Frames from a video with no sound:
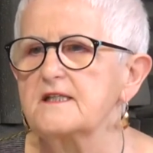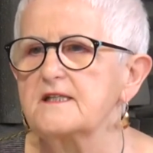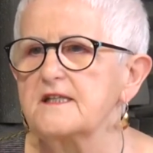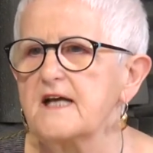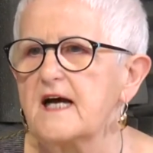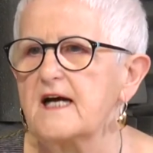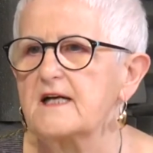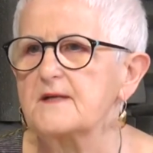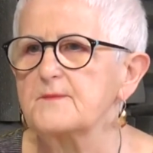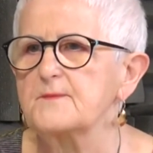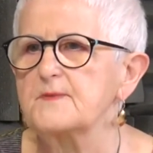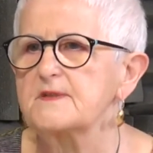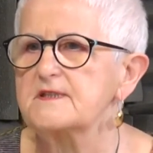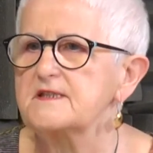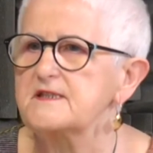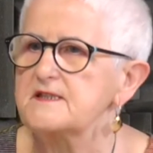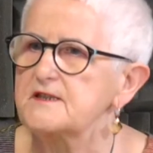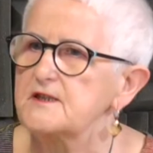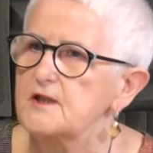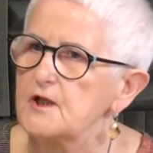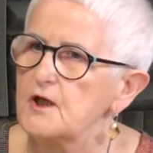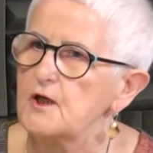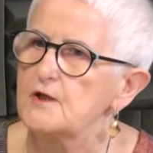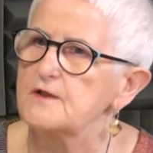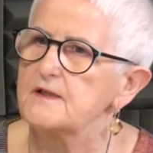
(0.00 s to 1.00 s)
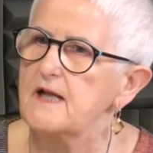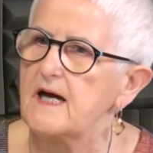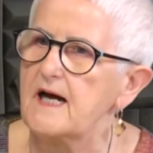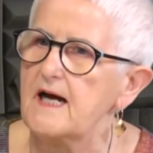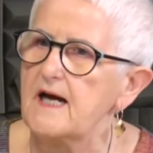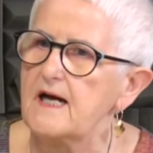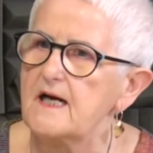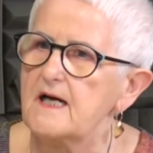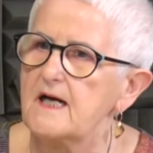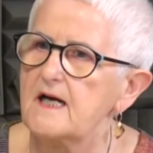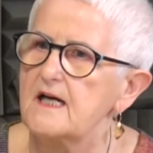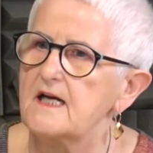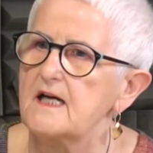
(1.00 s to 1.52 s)
jakby
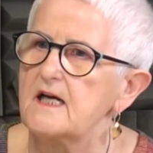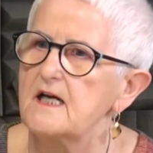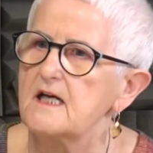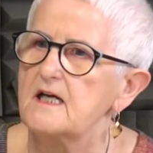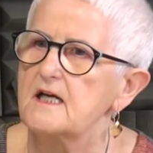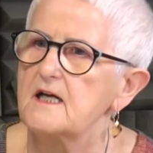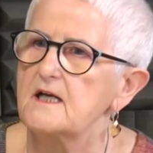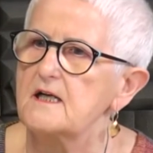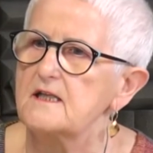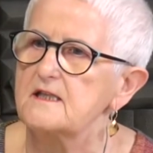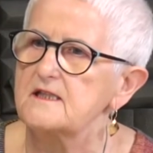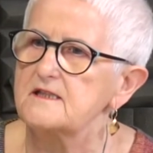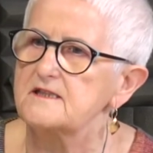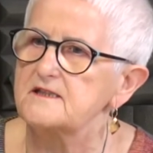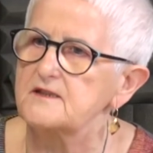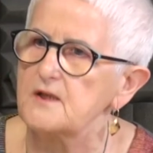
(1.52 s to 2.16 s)
strona e,